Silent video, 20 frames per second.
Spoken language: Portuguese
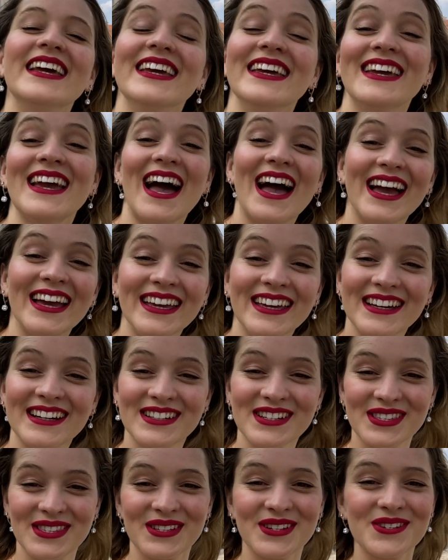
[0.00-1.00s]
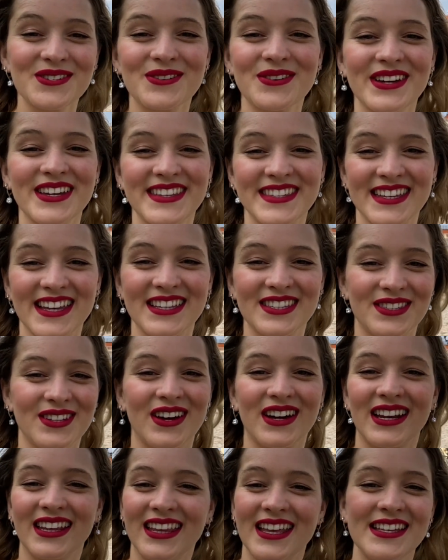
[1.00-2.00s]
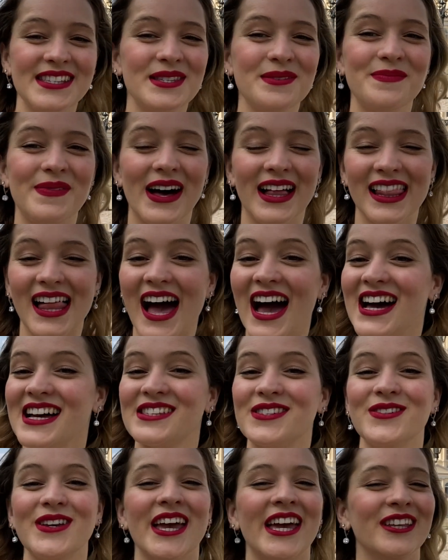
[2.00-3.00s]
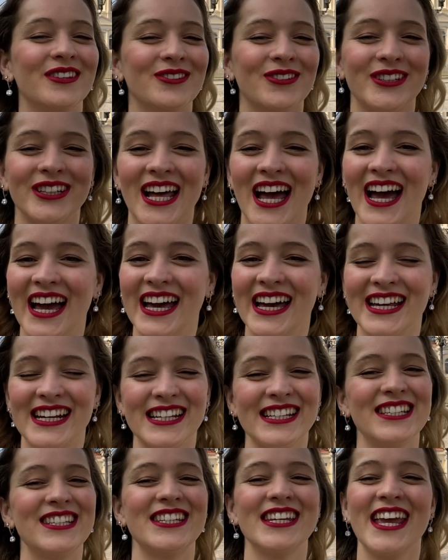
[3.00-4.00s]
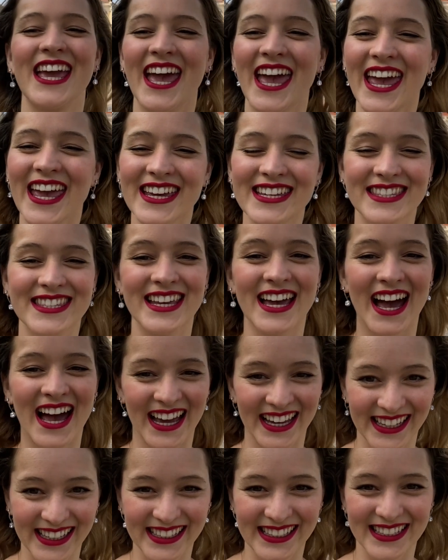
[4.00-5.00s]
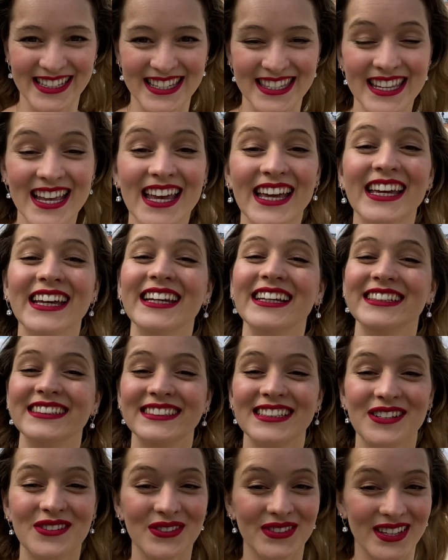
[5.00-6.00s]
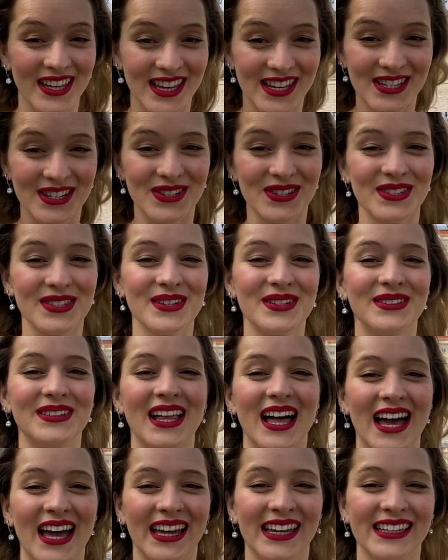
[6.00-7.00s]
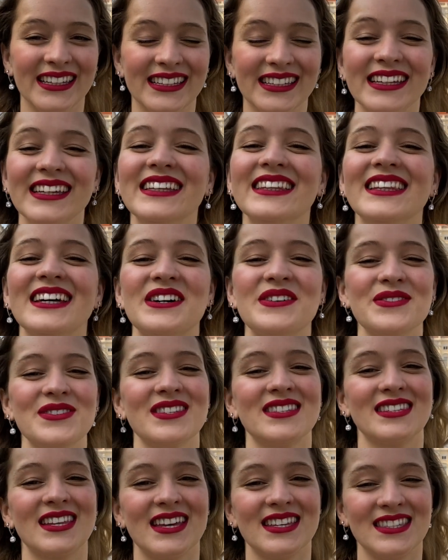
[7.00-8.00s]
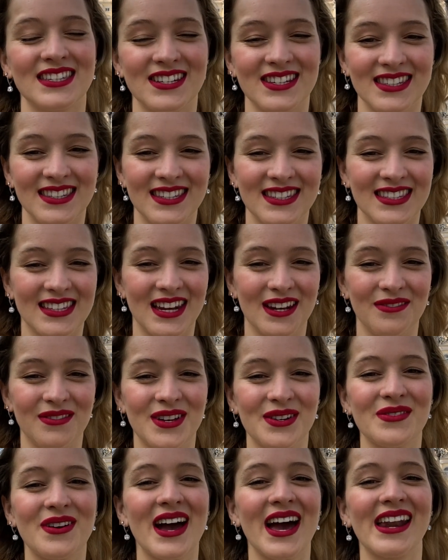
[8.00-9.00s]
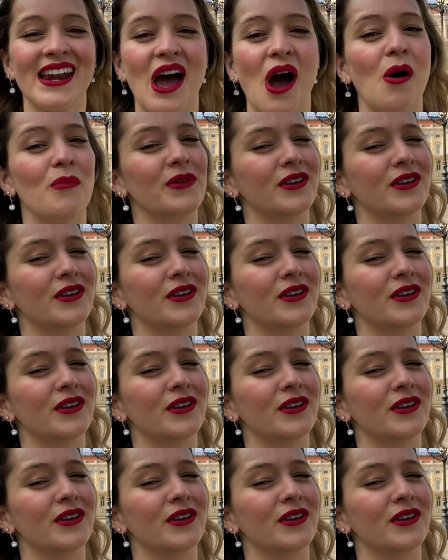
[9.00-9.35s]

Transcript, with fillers: E aí, gostou de conhecer a história desse palácio e retornar à era de reis e rainhas? Então deixa o seu like e não se esqueça de se inscrever no canal